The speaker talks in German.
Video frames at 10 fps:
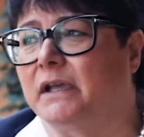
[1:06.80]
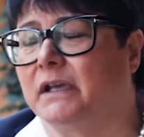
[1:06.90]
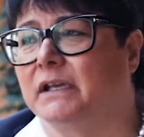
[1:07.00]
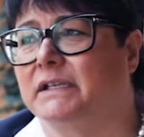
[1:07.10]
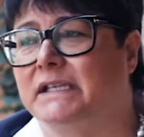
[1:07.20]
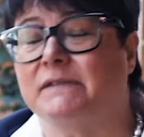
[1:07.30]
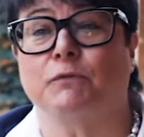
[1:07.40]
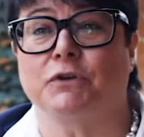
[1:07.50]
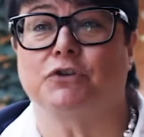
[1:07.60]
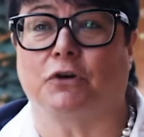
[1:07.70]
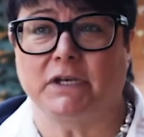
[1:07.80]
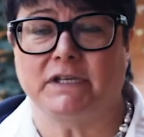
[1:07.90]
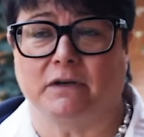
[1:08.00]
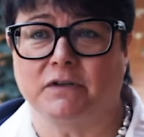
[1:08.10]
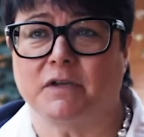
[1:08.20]
Äh, dies wurde
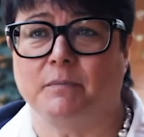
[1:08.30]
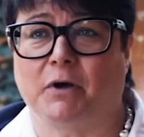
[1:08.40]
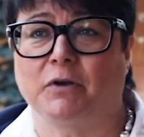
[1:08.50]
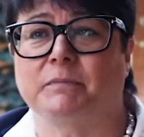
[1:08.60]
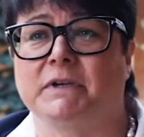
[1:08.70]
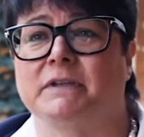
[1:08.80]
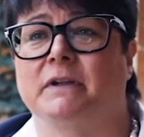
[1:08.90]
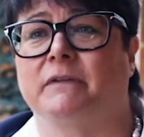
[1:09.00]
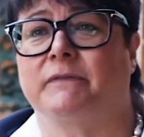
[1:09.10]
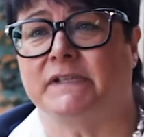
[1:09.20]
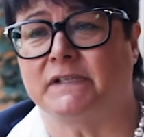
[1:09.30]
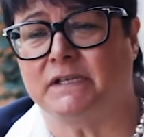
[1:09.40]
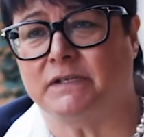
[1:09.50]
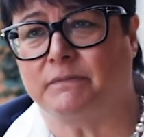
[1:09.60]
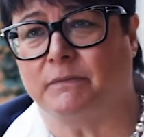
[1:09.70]
deutlich ausgebaut mit einer
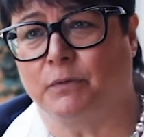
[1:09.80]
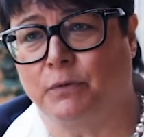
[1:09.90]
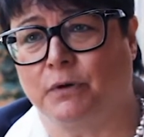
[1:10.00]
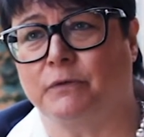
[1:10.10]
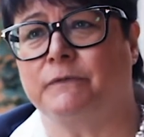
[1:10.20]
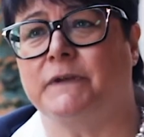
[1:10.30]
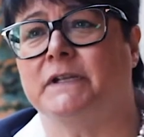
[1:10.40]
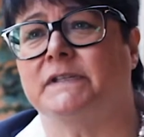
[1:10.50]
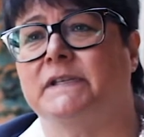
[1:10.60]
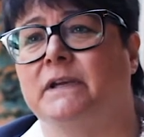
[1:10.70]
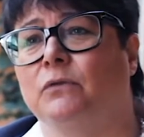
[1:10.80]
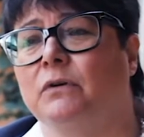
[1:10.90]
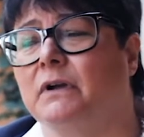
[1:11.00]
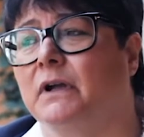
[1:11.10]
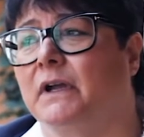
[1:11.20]
wesentlich höheren
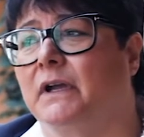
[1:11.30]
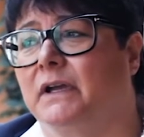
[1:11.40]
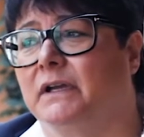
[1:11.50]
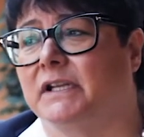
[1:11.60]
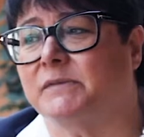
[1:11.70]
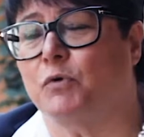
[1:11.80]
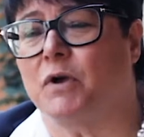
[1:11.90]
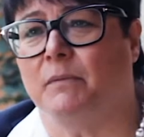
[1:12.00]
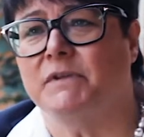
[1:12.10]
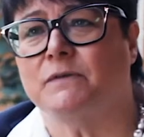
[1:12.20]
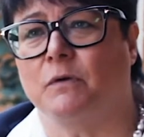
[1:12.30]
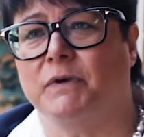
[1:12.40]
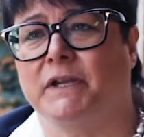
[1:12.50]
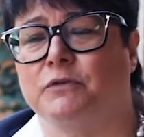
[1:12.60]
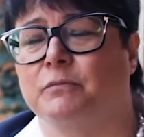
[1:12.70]
Finanzierung. Äh, das Programm ist
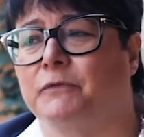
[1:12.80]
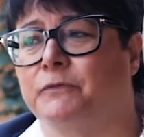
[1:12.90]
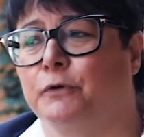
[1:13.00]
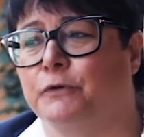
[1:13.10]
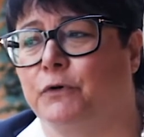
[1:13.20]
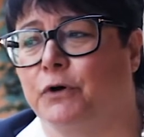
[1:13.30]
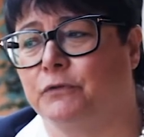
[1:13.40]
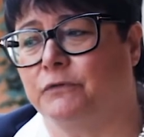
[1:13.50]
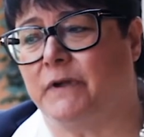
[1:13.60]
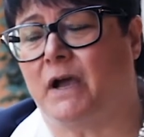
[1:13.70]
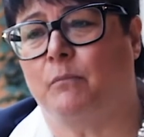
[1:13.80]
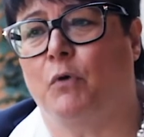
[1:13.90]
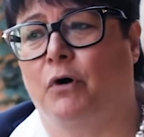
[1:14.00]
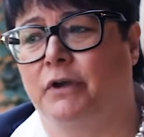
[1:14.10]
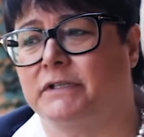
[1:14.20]
komplett überführt worden und wir
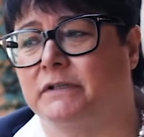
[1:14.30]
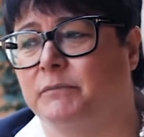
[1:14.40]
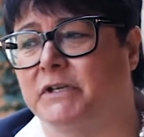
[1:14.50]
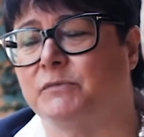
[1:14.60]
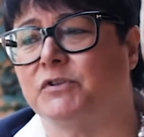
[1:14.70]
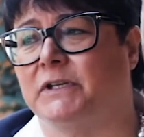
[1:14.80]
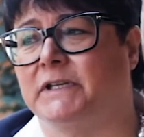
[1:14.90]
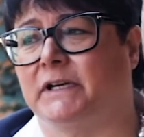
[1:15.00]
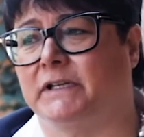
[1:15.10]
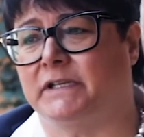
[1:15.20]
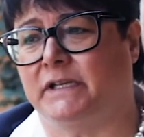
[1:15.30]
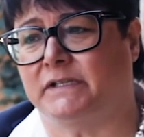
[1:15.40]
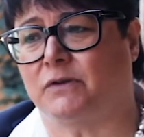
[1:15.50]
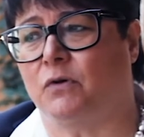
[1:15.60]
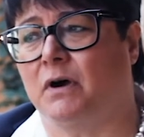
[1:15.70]
haben heute mit dem
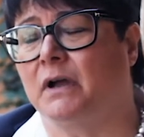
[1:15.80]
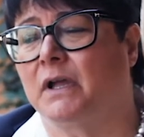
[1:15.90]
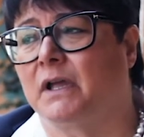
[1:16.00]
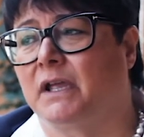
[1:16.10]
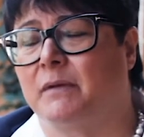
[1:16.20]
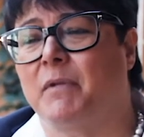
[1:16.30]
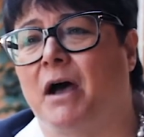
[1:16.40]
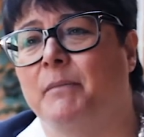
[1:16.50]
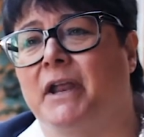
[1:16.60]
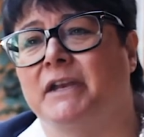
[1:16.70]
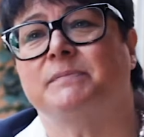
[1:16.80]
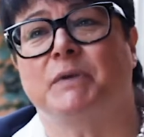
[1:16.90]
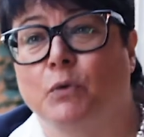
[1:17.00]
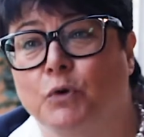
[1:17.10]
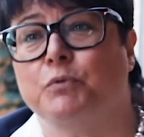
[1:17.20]
Solidaritätskorps im Rahmen eines
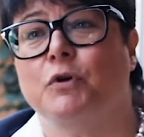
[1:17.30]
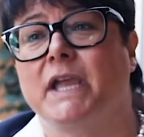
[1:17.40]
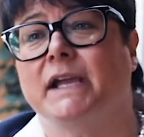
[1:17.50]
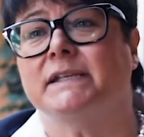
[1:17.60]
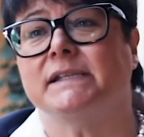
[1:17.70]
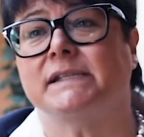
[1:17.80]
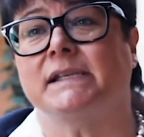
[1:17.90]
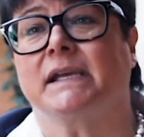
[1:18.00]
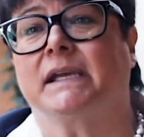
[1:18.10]
Pilotprojektes